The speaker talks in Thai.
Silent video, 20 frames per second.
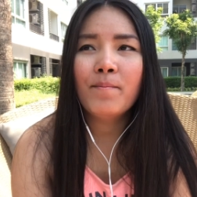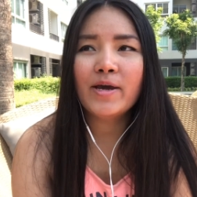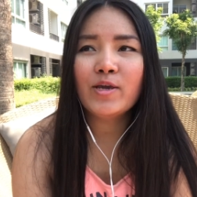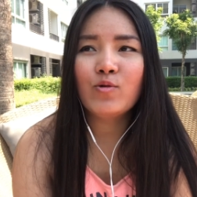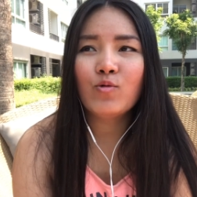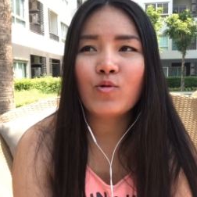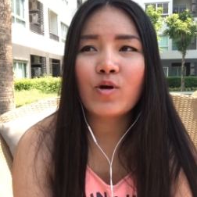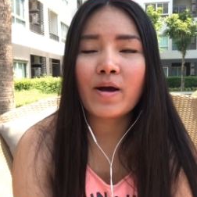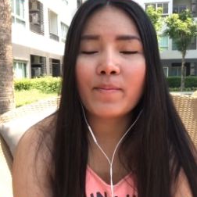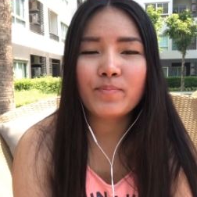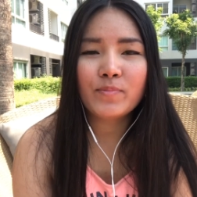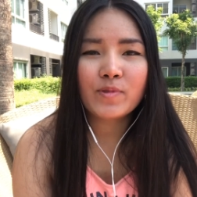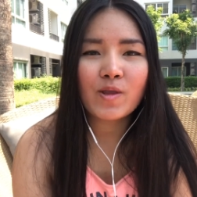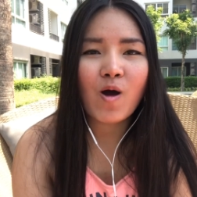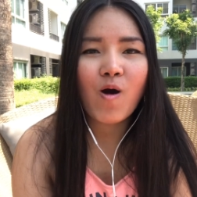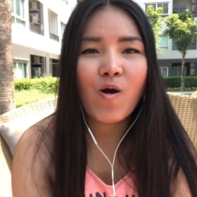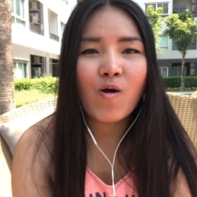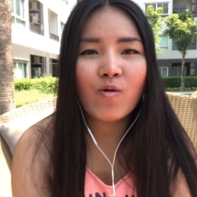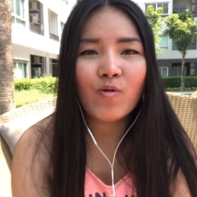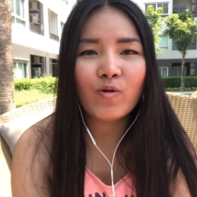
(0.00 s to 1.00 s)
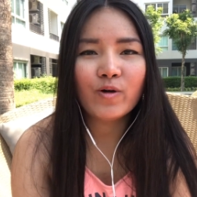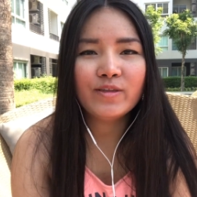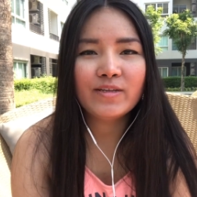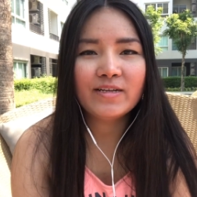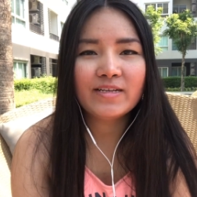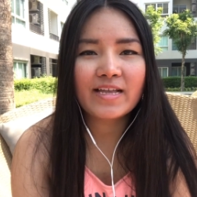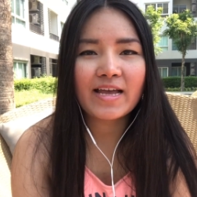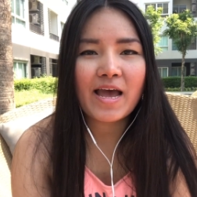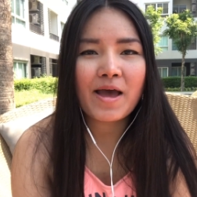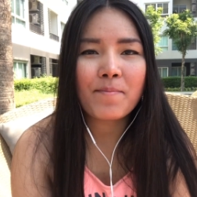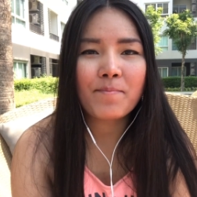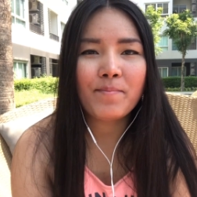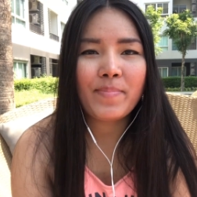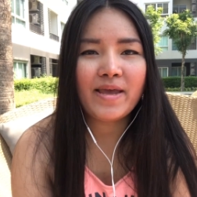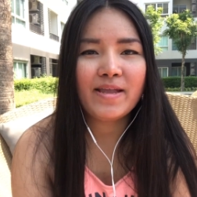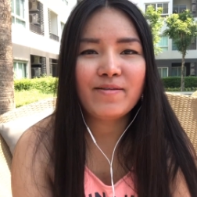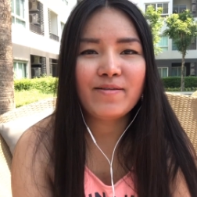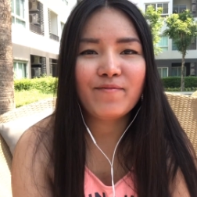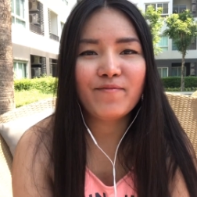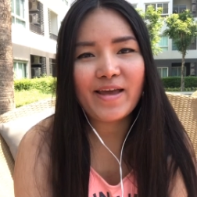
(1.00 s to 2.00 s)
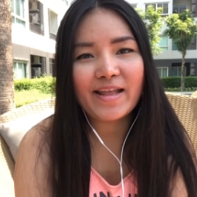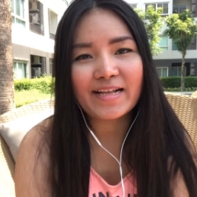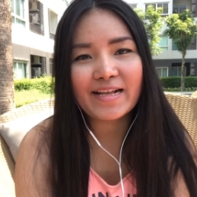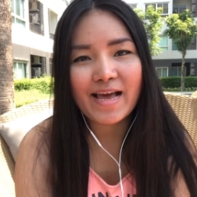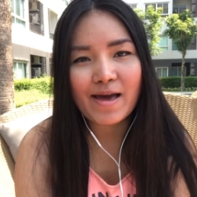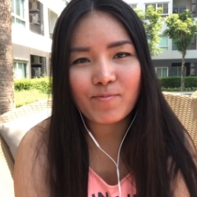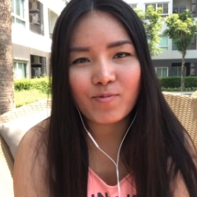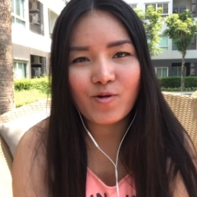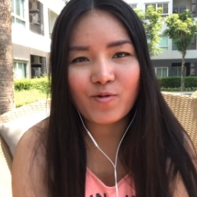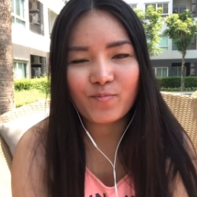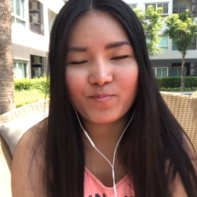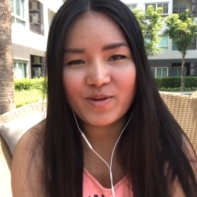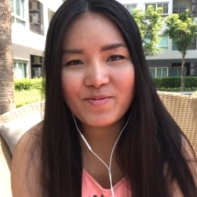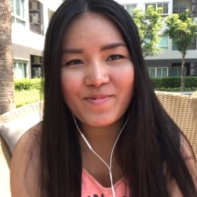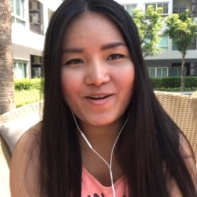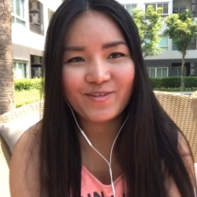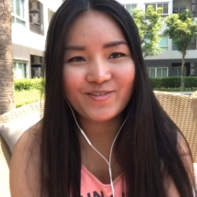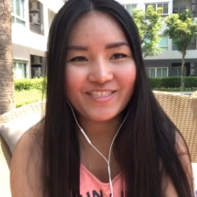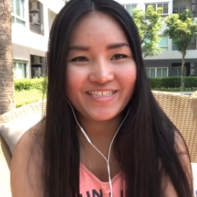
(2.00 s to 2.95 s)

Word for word: มาอยู่กับน้องคนนึงนะคะเป็นแฟนคลับของพี่แม